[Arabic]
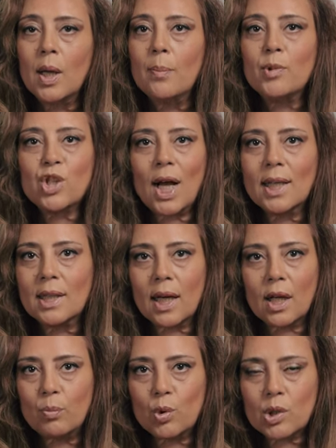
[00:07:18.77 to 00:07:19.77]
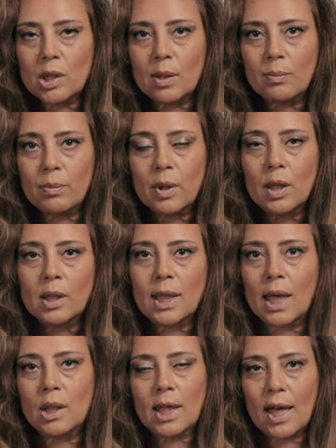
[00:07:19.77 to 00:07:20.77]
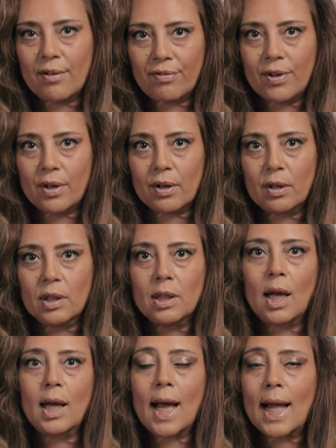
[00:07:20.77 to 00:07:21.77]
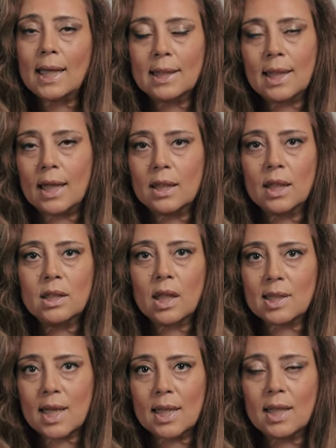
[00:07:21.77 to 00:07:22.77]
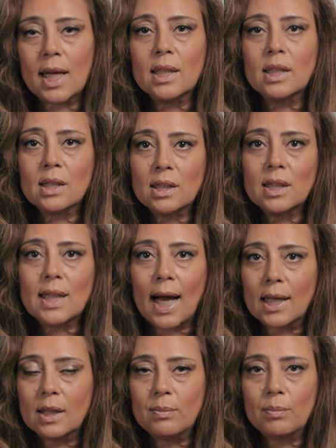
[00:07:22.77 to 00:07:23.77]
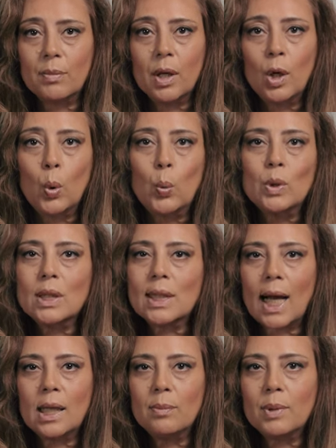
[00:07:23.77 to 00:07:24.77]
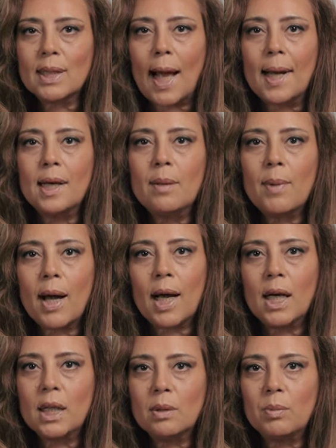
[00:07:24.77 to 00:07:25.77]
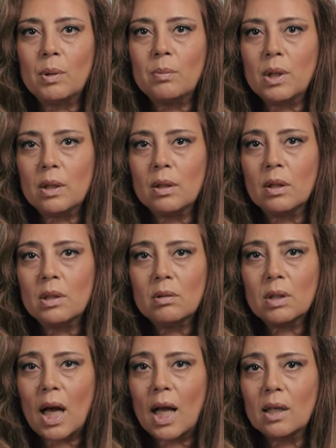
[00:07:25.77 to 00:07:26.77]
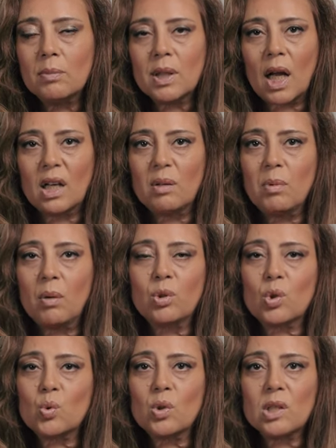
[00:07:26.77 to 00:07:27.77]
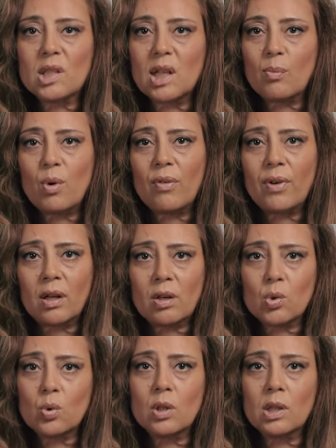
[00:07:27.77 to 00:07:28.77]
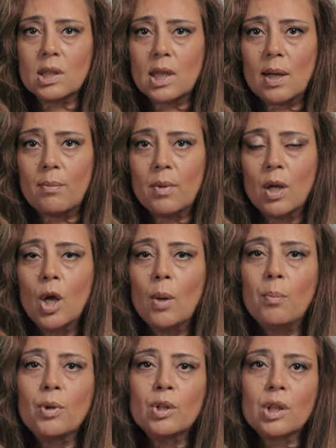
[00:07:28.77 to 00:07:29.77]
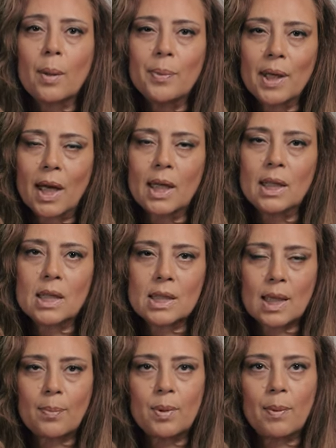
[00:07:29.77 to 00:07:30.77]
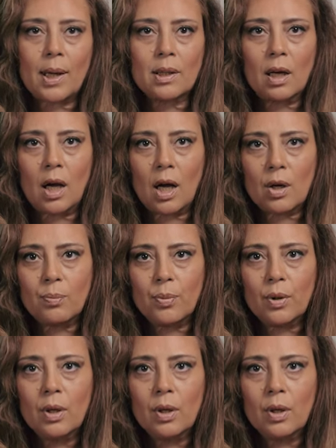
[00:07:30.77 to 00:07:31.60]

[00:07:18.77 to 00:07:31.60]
مش حتى غير مسلم يعني كافر هل يعني انت تصدق ان دي تعليم ودي تعليم اتعلمها خالد من مين دي تعليم اتعلمها من رسول الاسلام وافعال رسول الاسلام من الطبيعي ان السبي بعد الحرب